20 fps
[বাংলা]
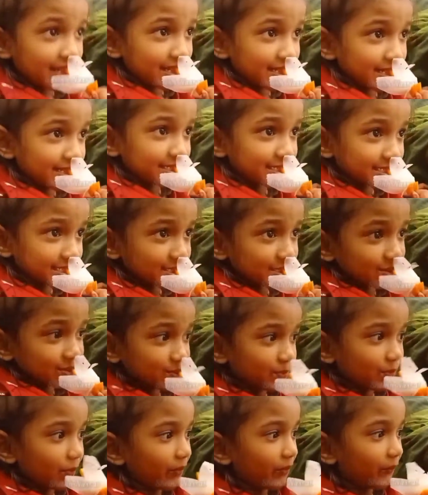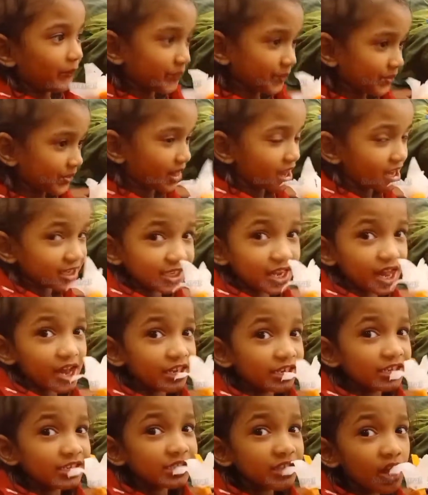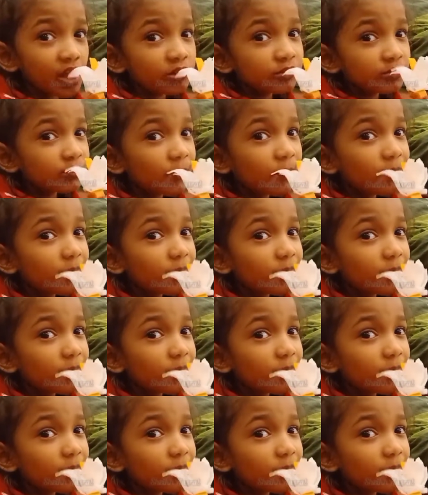জুস খাও আজকে বাসায় গিয়ে মুলার জুস বানিয়ে